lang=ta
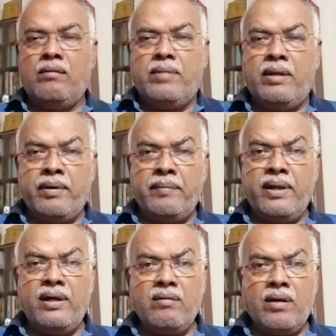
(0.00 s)
மின்னமலம்
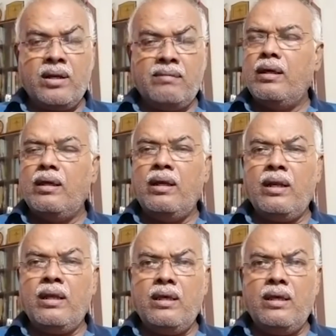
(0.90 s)
நேர்களுக்கு வணக்கம்
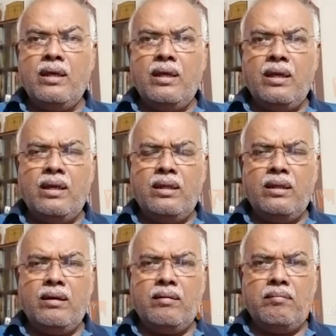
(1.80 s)
இன்றைக்கு
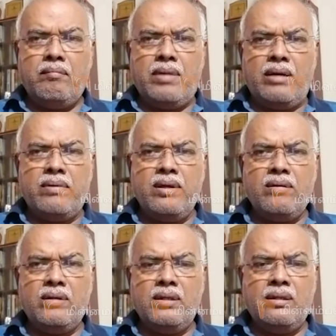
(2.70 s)

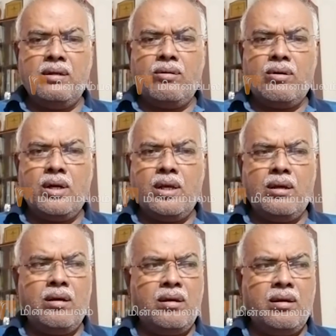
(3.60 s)
மறுபடியும் வந்து இந்த கொரோனா
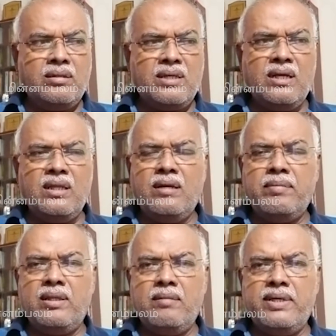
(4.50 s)
சங்கதிகளை
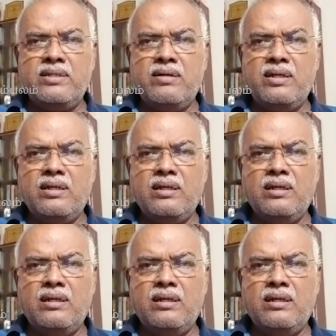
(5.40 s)
பற்றி தான் பேச வேண்டியிருக்கு